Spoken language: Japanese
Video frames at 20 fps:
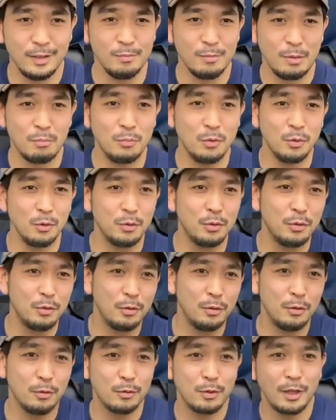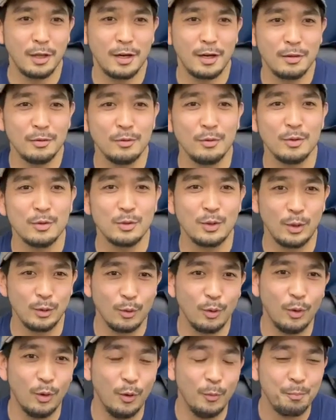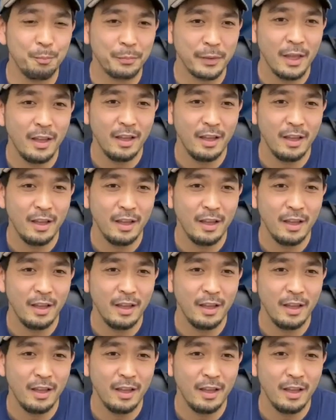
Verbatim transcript: 今もう予定があるんですけど、